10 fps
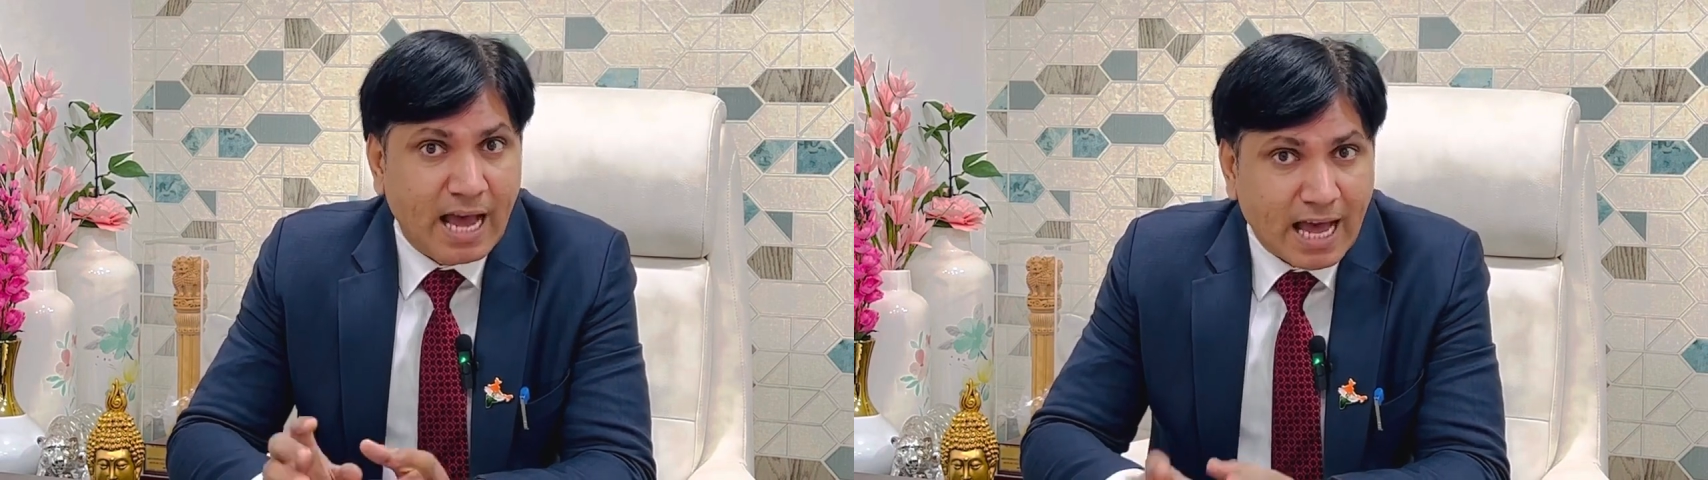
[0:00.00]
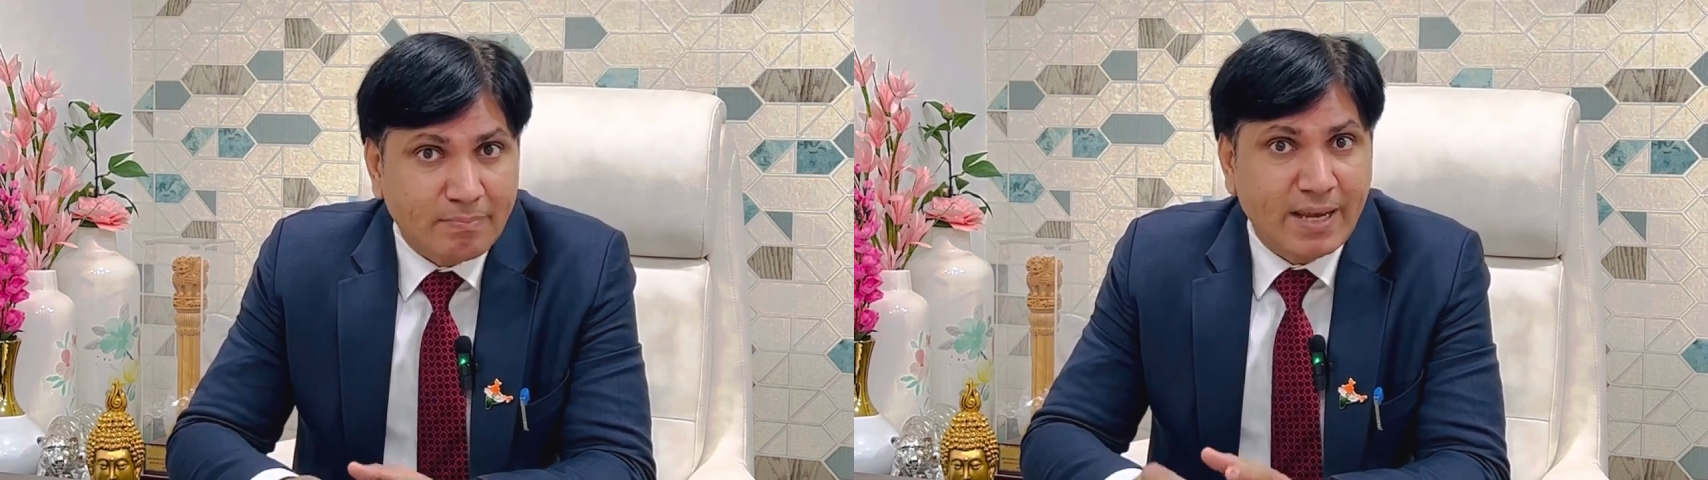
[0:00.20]

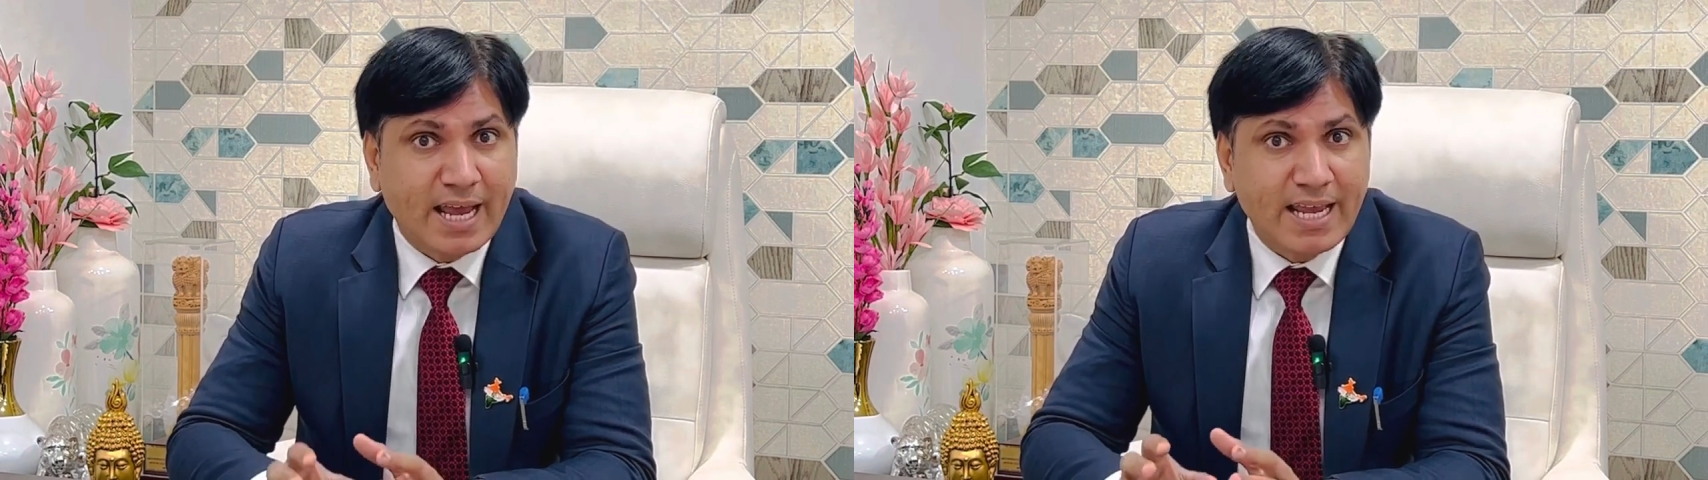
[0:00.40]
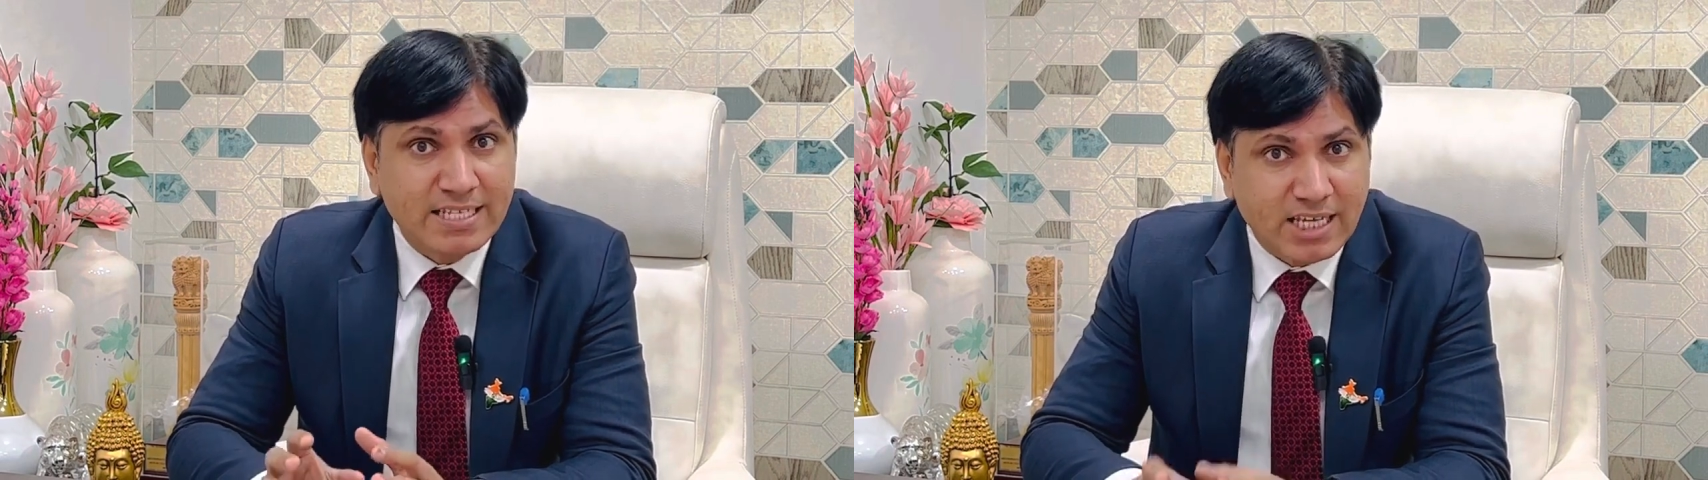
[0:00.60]

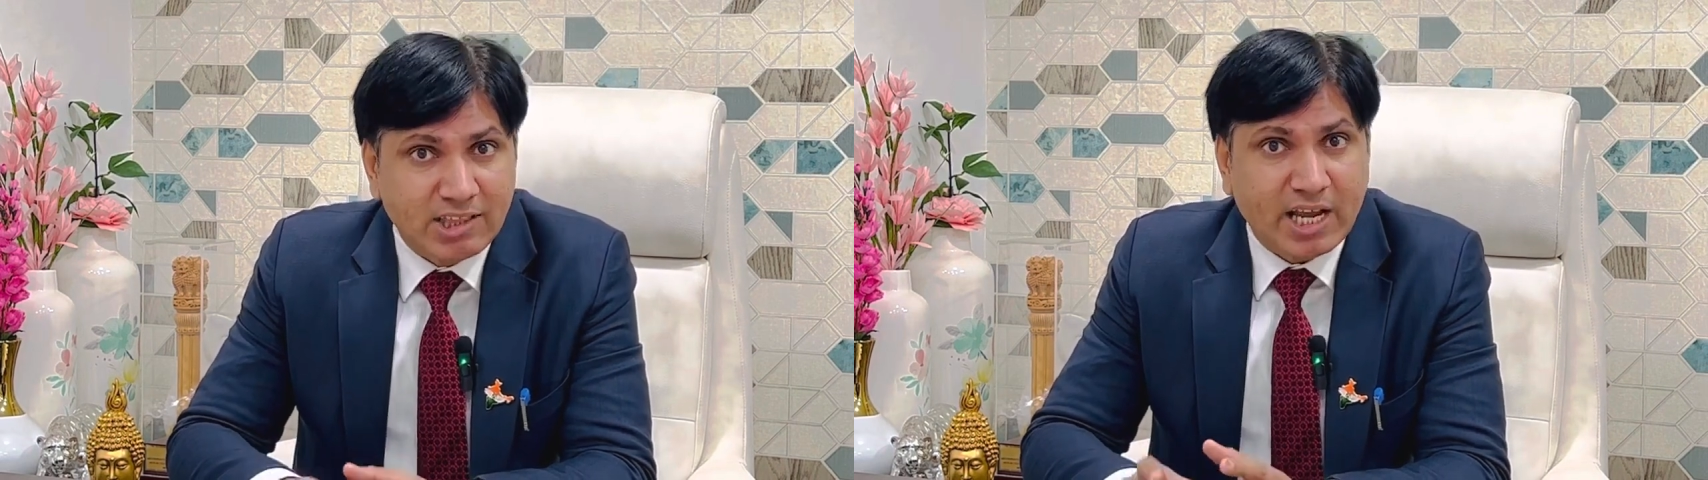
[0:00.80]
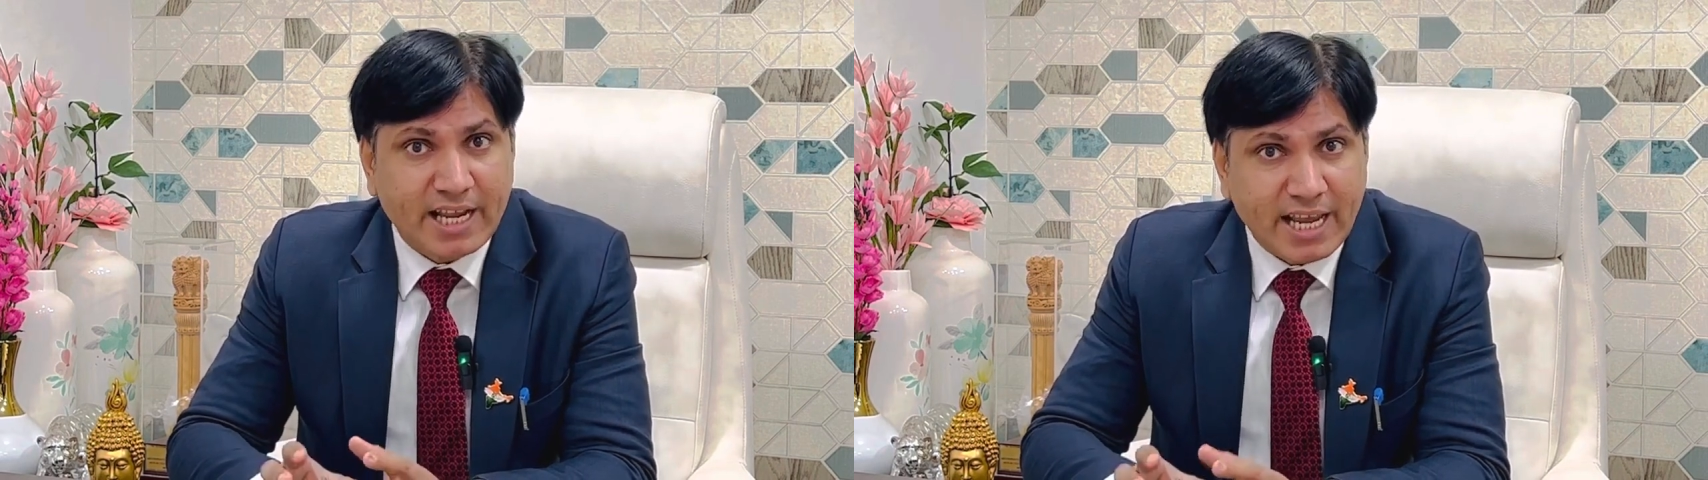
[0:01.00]
आरबीआई
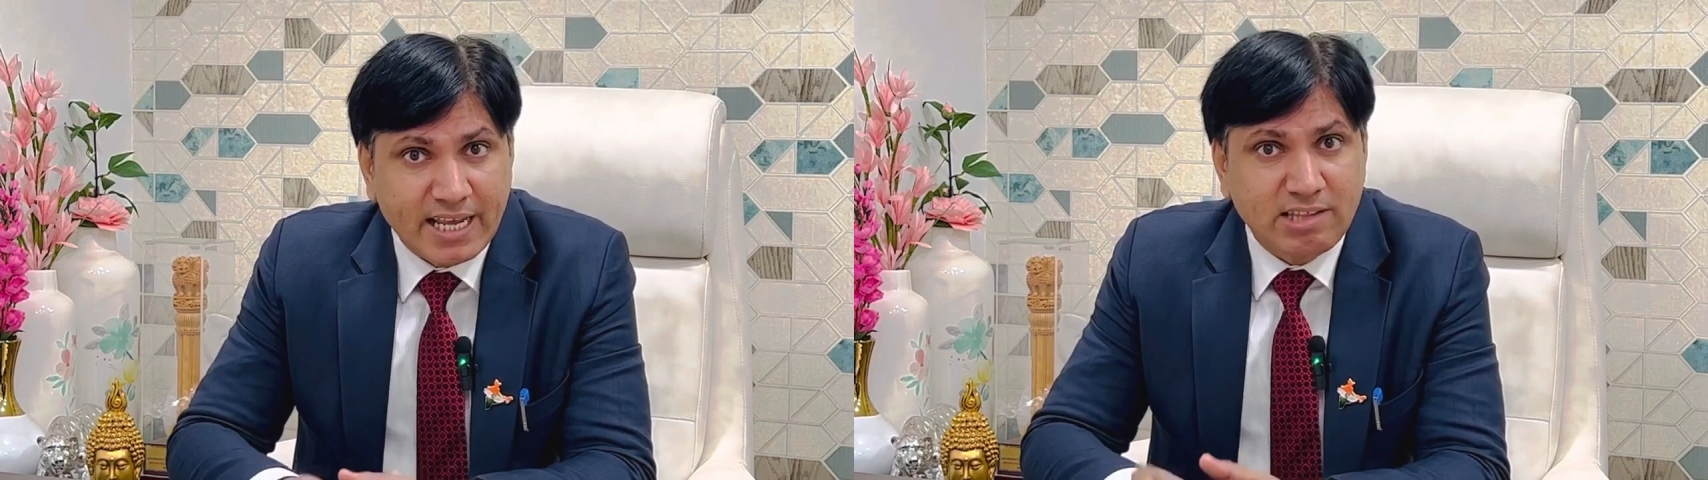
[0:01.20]
जनता के